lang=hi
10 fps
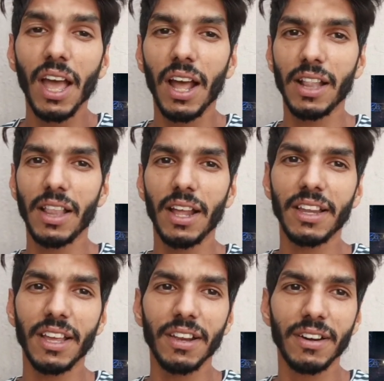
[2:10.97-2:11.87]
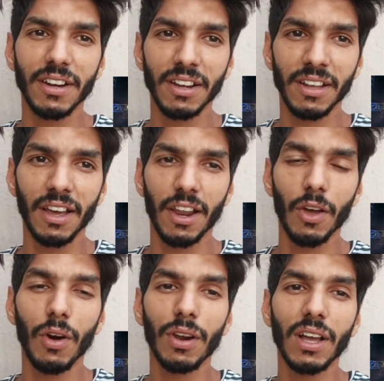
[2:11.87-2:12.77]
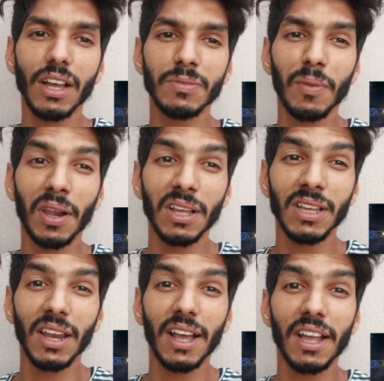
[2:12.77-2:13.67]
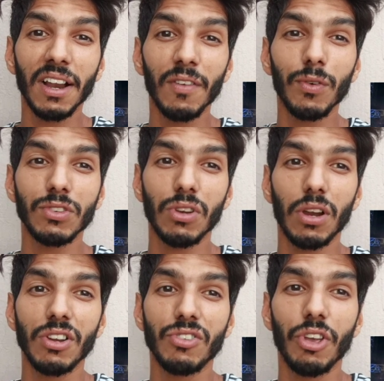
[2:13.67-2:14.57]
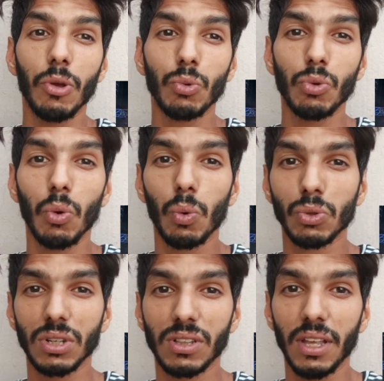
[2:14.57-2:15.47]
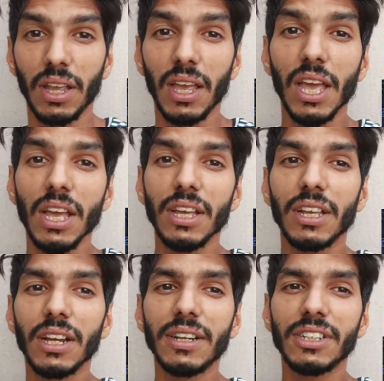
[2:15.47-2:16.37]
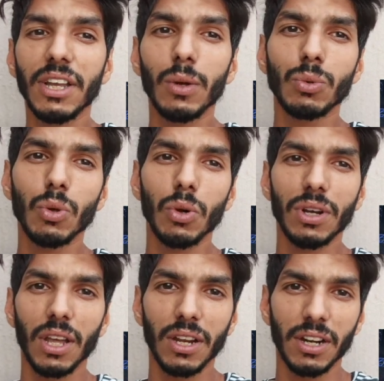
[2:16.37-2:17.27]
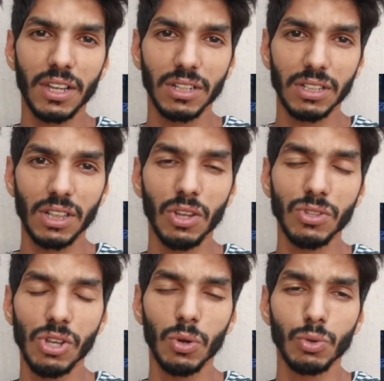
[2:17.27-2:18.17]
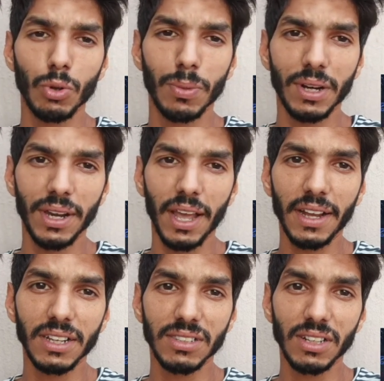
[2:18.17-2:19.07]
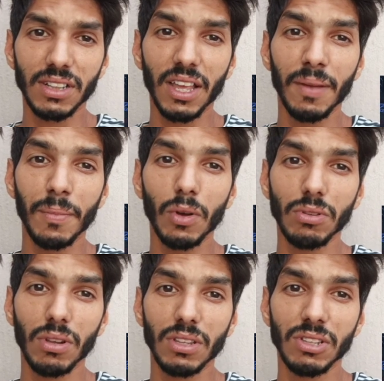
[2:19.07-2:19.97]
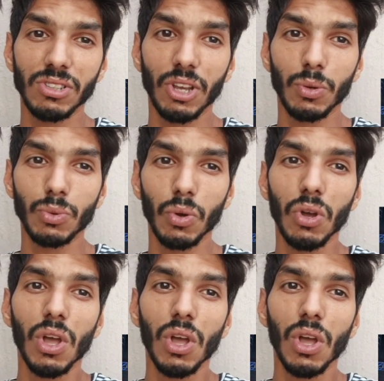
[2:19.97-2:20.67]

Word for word: एंड देन ये रिटर्न करें और गाइस माना जा रहा है कि इनका फर्स्ट टारगेट जे ऊसो हो सकते हैं ये जे ऊसो को टारगेट कर सकते हैं जे ऊसो पर अटैक कर सकते हैं बिकॉज ऑफ रीज़न जे ऊसो